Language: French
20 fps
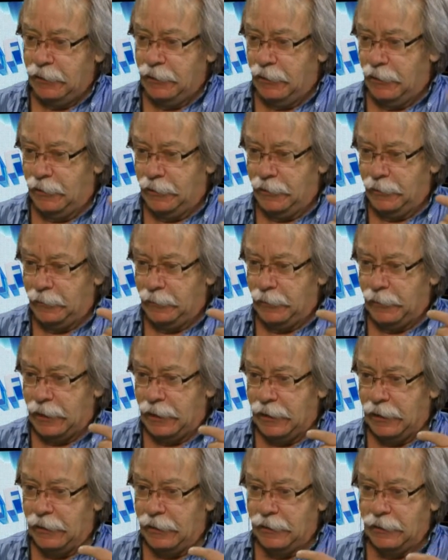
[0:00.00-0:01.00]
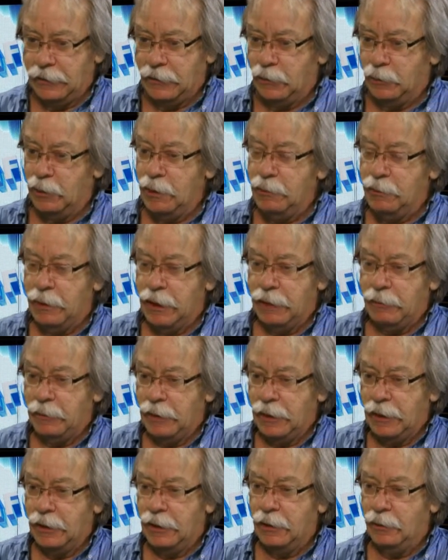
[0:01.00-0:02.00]
Il y a Louis,
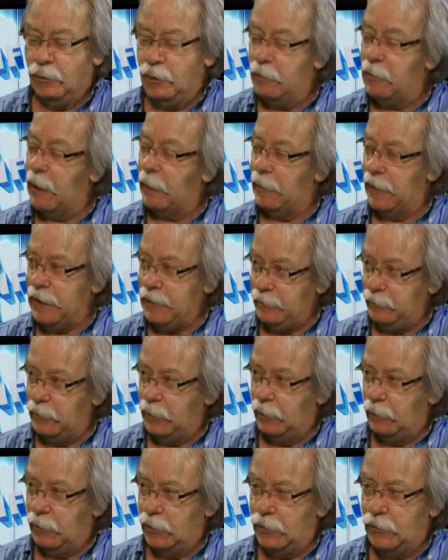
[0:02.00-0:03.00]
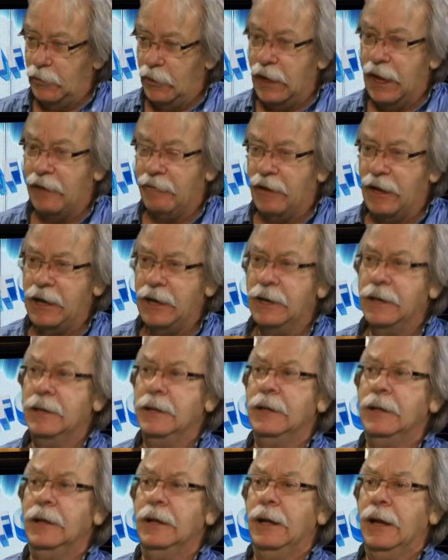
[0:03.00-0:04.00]
Babin de, Laval,
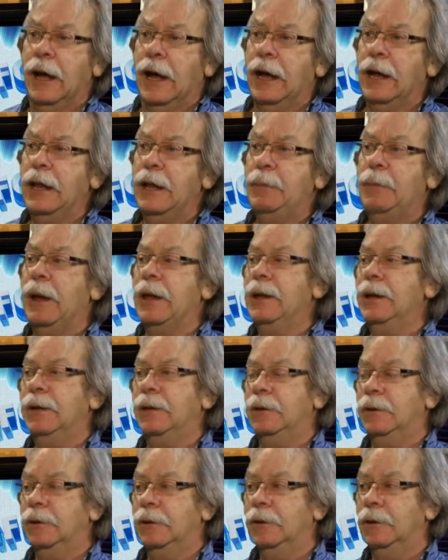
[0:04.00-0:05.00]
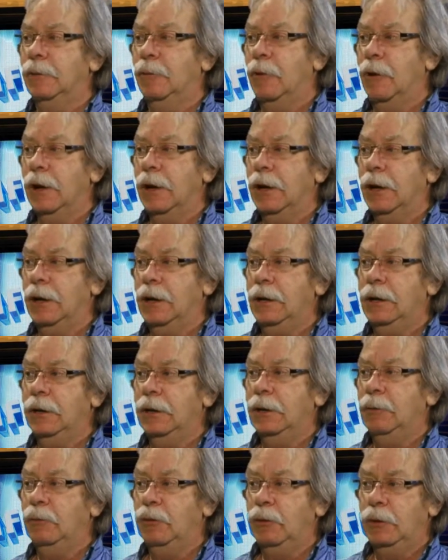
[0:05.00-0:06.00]
Alain Payette de
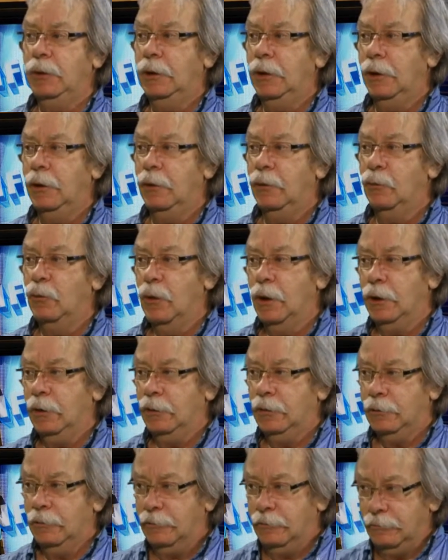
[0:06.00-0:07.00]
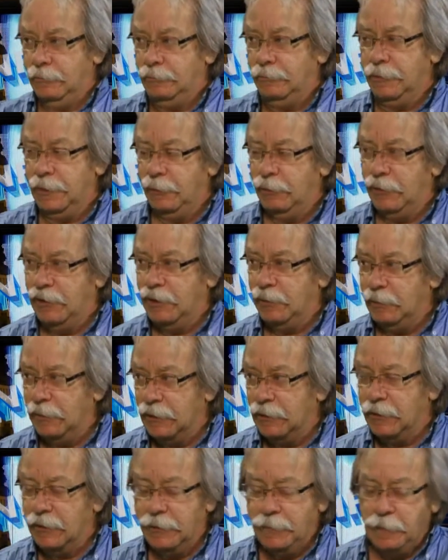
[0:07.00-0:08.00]
Montréal, et puis moi, de TV.
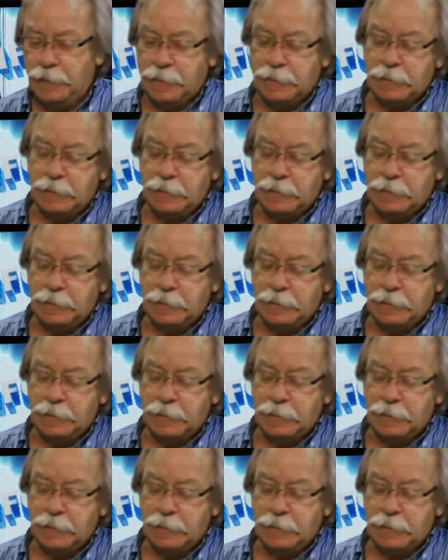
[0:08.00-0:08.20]
Mhm.